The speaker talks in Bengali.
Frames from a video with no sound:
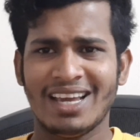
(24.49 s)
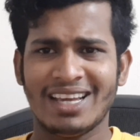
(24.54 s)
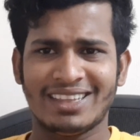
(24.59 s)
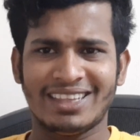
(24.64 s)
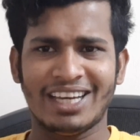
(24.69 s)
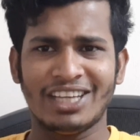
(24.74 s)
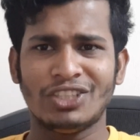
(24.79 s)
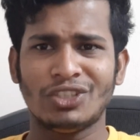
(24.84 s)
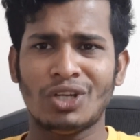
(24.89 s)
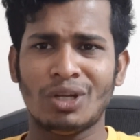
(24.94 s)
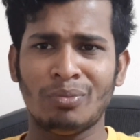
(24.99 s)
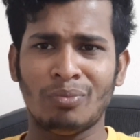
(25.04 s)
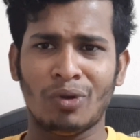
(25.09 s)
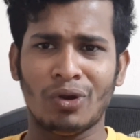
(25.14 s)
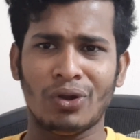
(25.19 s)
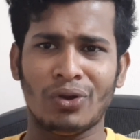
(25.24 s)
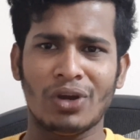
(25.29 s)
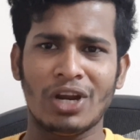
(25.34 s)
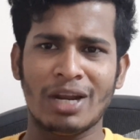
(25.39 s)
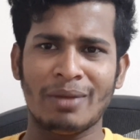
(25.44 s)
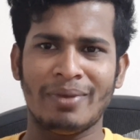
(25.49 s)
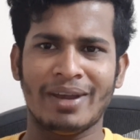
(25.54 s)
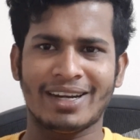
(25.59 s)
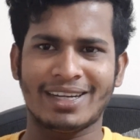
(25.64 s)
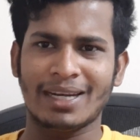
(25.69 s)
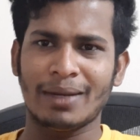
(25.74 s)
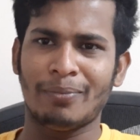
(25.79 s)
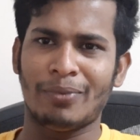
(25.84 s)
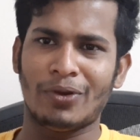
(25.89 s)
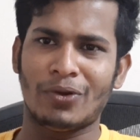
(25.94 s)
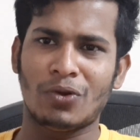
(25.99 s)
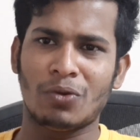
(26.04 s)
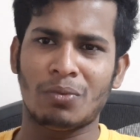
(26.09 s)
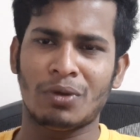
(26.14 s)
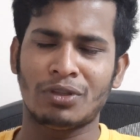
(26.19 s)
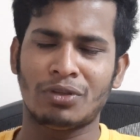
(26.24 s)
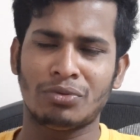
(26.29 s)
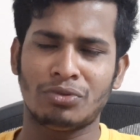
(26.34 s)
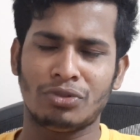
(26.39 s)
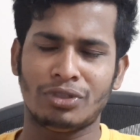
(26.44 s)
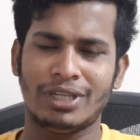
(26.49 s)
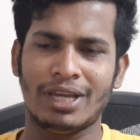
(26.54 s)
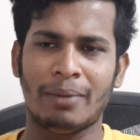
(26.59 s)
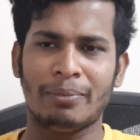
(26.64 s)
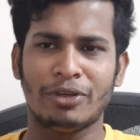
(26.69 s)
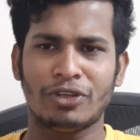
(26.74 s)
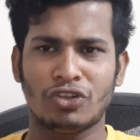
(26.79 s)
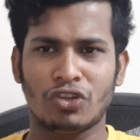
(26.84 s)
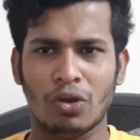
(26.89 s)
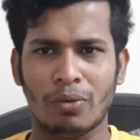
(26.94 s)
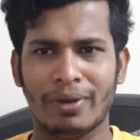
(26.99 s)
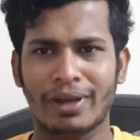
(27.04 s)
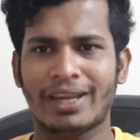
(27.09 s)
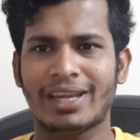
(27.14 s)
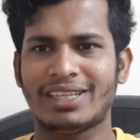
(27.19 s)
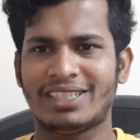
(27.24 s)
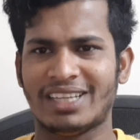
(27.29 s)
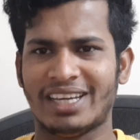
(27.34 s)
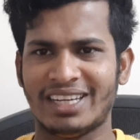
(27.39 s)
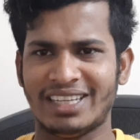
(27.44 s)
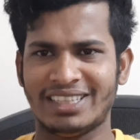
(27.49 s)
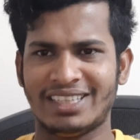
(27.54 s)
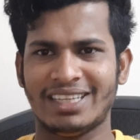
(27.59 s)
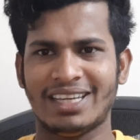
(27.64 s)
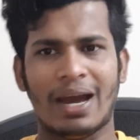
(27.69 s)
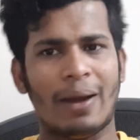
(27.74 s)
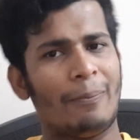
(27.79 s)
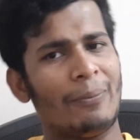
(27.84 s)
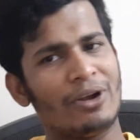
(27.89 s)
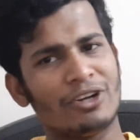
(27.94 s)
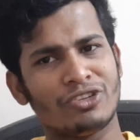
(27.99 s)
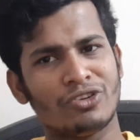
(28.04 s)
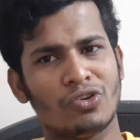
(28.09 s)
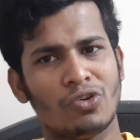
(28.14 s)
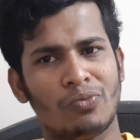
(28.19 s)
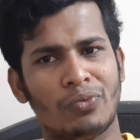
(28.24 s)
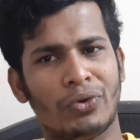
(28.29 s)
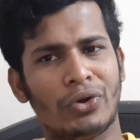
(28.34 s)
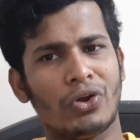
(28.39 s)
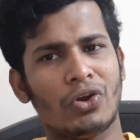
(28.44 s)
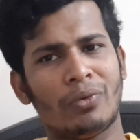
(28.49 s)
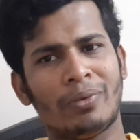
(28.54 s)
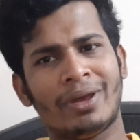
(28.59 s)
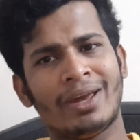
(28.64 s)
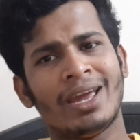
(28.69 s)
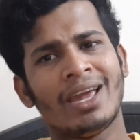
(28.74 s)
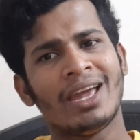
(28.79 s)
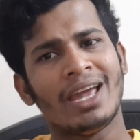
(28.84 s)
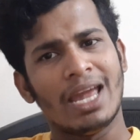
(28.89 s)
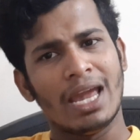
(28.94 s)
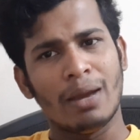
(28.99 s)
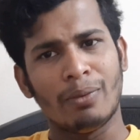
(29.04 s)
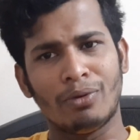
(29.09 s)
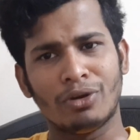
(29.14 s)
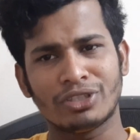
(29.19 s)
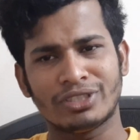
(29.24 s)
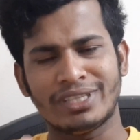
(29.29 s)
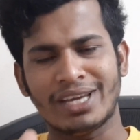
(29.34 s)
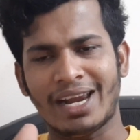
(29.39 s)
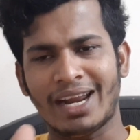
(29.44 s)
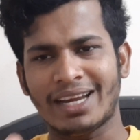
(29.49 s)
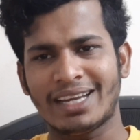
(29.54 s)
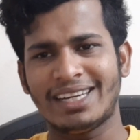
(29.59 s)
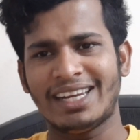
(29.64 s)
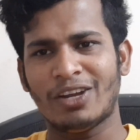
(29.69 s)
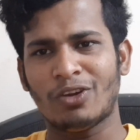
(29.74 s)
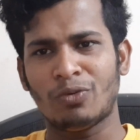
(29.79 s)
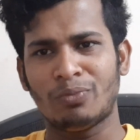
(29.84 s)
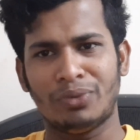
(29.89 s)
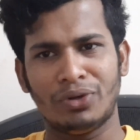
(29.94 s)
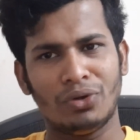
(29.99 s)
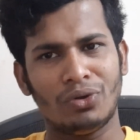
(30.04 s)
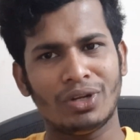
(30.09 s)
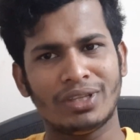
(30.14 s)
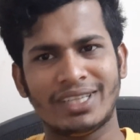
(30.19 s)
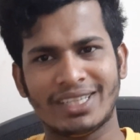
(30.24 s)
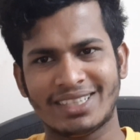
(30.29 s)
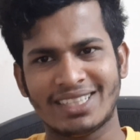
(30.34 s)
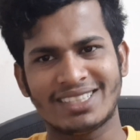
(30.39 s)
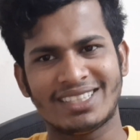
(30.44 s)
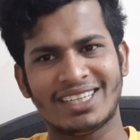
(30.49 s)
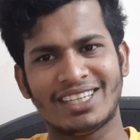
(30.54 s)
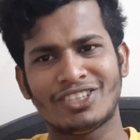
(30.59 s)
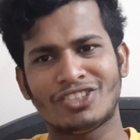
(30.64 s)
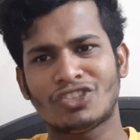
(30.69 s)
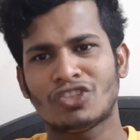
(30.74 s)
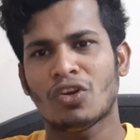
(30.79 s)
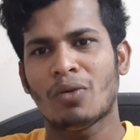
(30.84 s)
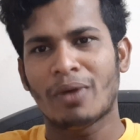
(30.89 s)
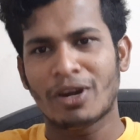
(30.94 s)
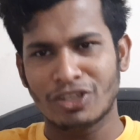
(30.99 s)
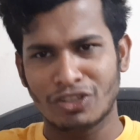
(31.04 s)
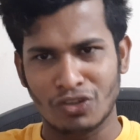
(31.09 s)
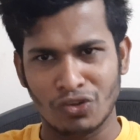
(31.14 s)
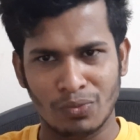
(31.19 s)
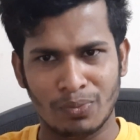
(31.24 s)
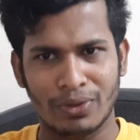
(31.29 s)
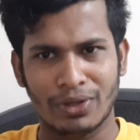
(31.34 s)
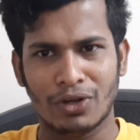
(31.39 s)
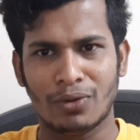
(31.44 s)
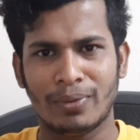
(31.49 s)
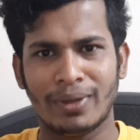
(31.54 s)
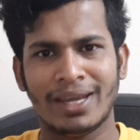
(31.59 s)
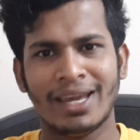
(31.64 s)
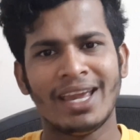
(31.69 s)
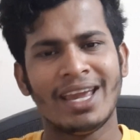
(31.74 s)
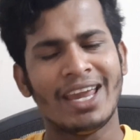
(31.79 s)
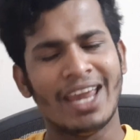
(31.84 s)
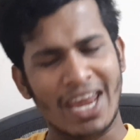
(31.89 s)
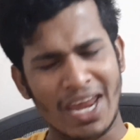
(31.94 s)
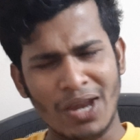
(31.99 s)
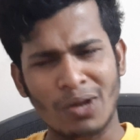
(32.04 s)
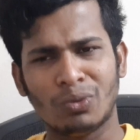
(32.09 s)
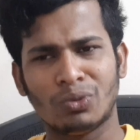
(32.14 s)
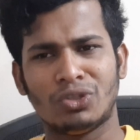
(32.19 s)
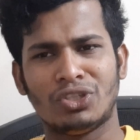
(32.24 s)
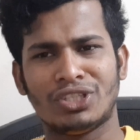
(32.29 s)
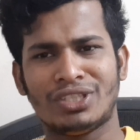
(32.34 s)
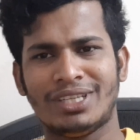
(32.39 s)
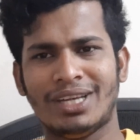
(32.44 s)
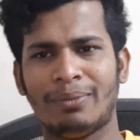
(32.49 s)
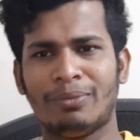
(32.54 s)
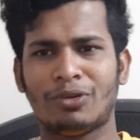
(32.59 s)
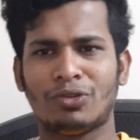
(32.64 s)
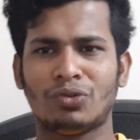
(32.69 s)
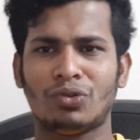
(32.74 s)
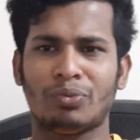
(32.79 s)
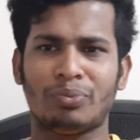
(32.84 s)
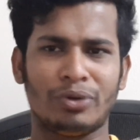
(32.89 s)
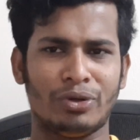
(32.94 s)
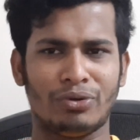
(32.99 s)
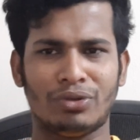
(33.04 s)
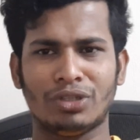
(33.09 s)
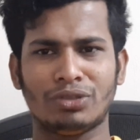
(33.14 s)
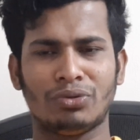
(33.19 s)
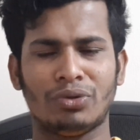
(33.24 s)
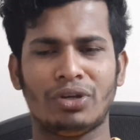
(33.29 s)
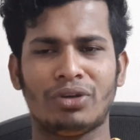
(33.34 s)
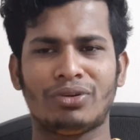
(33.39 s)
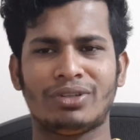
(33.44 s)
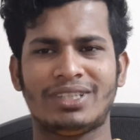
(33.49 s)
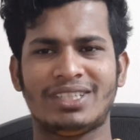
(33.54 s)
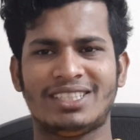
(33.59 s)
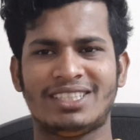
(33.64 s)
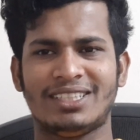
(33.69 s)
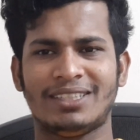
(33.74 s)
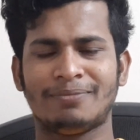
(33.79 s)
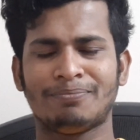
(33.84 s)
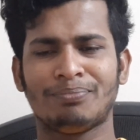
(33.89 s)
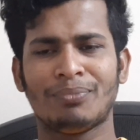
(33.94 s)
তাই জন্য আমি মনে করলাম একটা ভিডিওর মাধ্যমে যদি আমি সবাইকে জানিয়ে দিই আপনার জন্য উপকার হবে এবং যারা কিনা এখন ভিডিওটা দেখতেছেন সবার জন্য উপকার হবে এই উদ্দেশ্যে আমি কিন্তু ভিডিওটা তৈরি করতেছি